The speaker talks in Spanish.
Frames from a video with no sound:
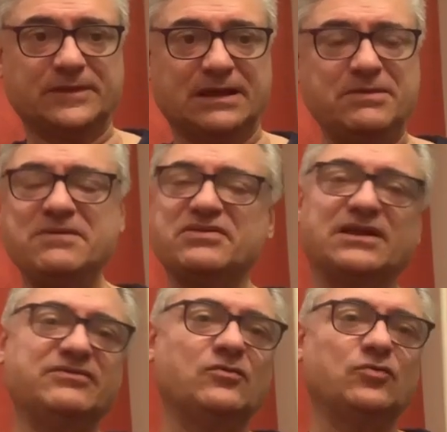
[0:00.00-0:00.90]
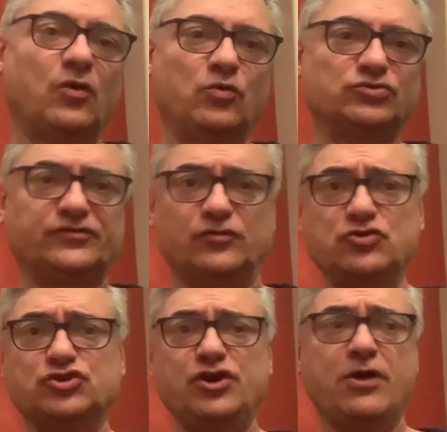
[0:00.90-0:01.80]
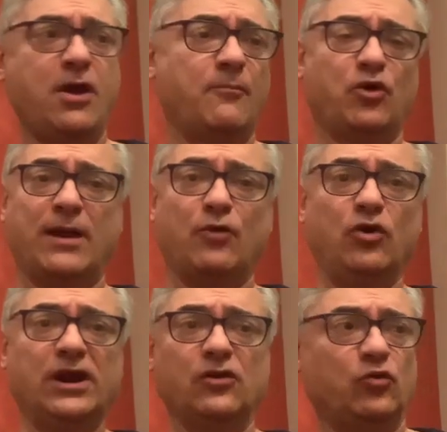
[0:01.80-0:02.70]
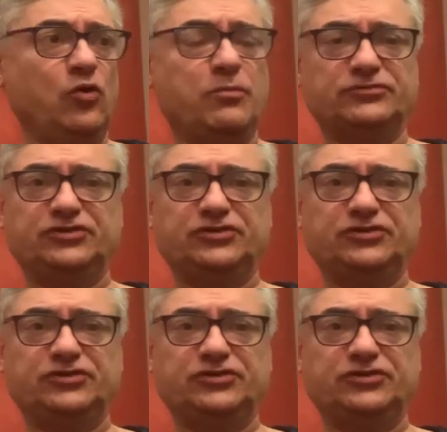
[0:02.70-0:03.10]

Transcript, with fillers: A mí me hace gracia cuando algunos dicen, no, es que por amor al club